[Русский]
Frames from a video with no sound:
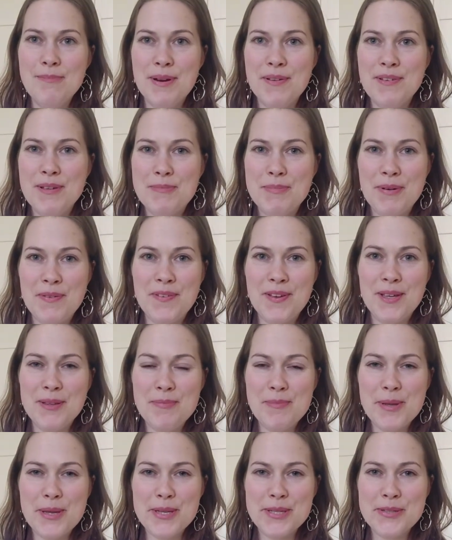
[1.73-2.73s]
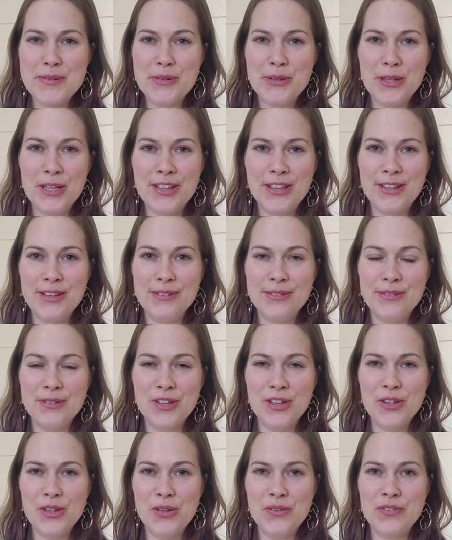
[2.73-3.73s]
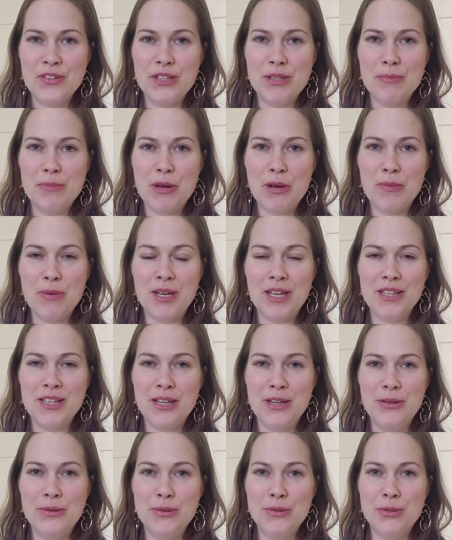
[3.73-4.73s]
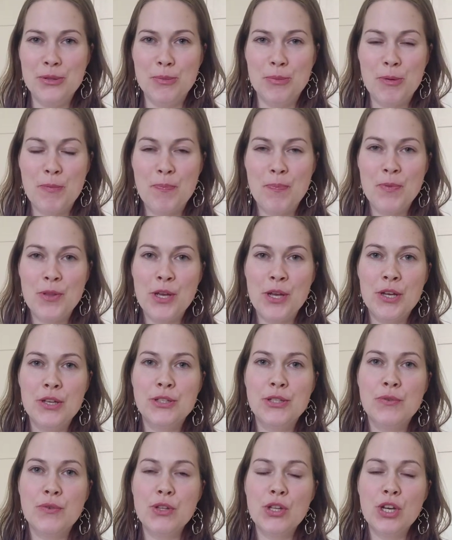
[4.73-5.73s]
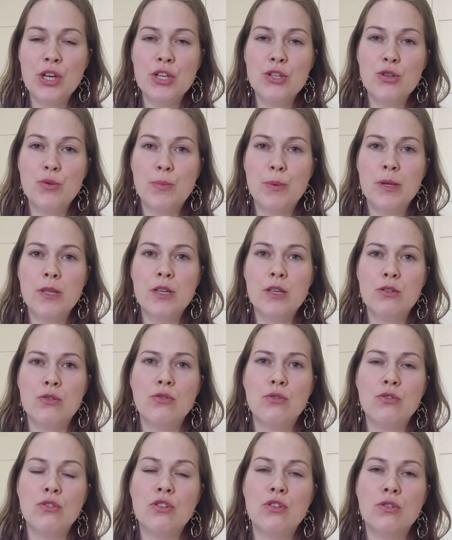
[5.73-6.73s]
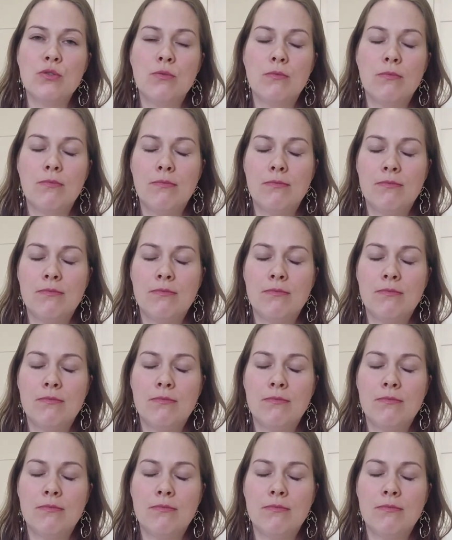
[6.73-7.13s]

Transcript: Привет-привет, меня зовут Анна Кафарина, и вы на моем канале YouTube. Сегодня хочу поднять очень...